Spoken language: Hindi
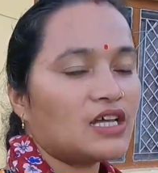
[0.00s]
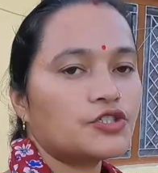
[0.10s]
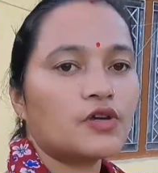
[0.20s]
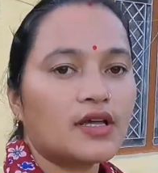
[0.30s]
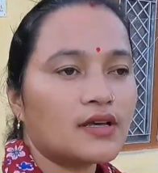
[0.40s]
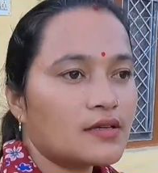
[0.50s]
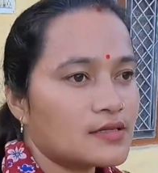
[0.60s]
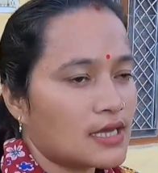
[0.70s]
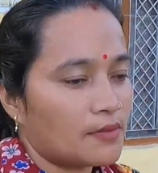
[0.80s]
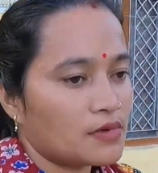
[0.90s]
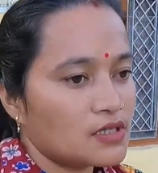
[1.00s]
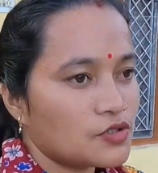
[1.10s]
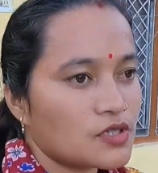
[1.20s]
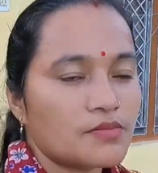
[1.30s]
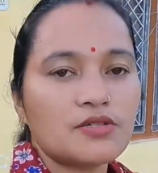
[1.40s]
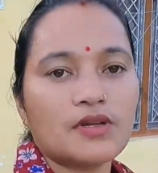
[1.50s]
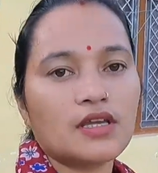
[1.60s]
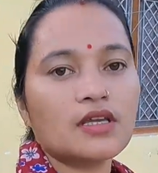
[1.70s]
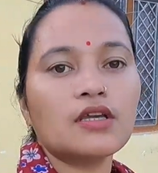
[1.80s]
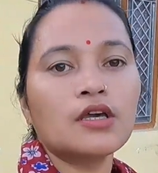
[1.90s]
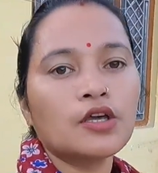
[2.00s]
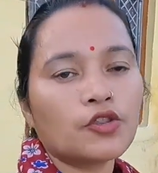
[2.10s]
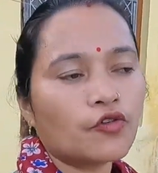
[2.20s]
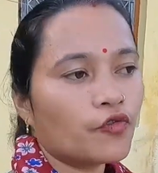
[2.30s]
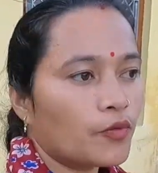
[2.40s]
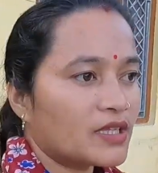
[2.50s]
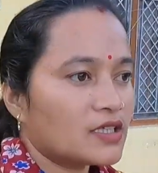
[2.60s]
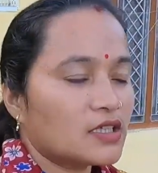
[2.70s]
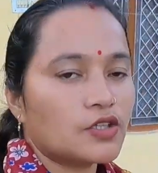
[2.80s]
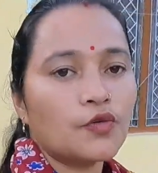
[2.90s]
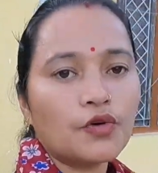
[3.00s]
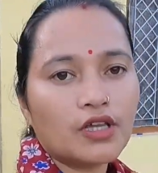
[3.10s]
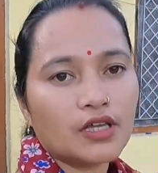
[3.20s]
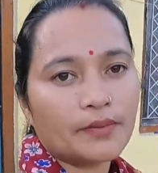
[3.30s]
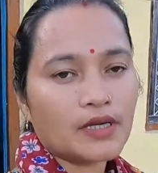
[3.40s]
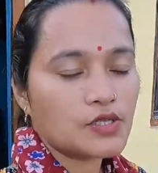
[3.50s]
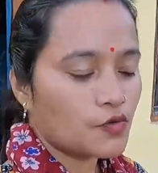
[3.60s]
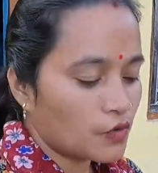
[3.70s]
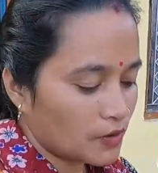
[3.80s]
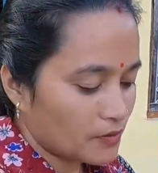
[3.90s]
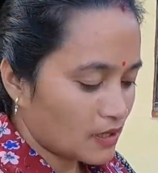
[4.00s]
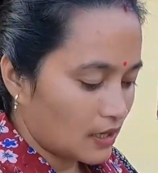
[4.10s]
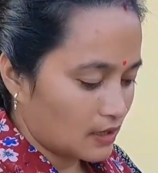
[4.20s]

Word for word: आज जो है ना शाम की जो सब्ज़ी बनेगी तो वो मैं दे देती हूँ भुट्टी के पास तो वो तब तक